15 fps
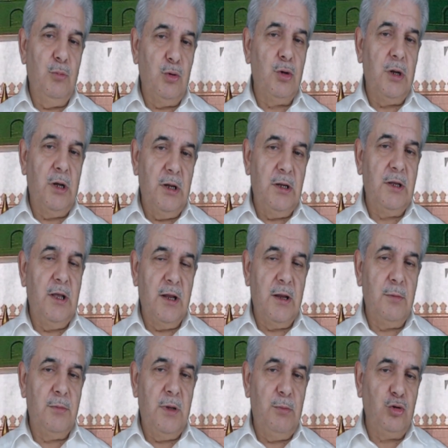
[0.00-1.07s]
Bu Kur'an-ı
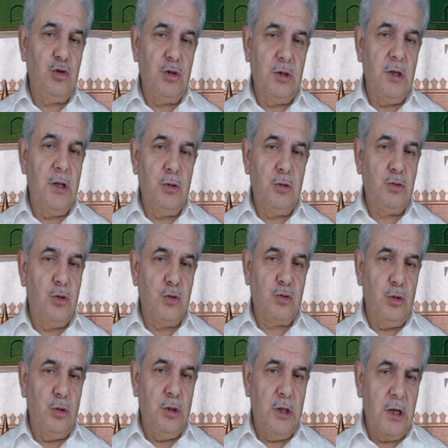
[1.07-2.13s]
Kerim'de müşriklerin
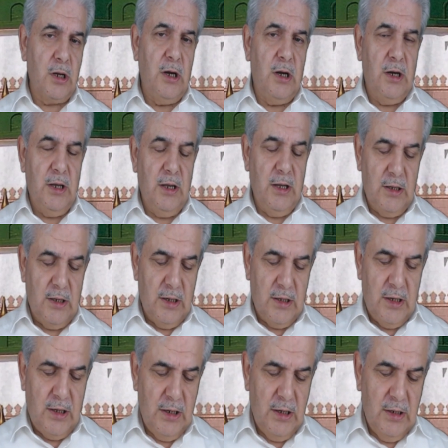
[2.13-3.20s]
sözü olarak
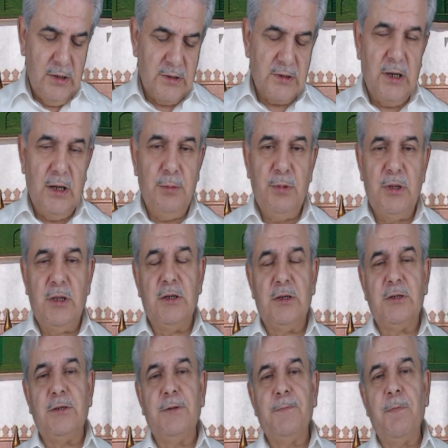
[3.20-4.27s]
ayetle de
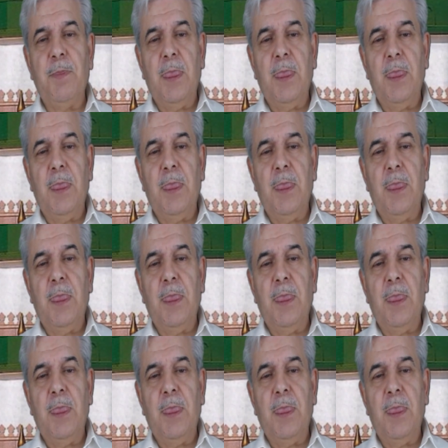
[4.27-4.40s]
sabittir.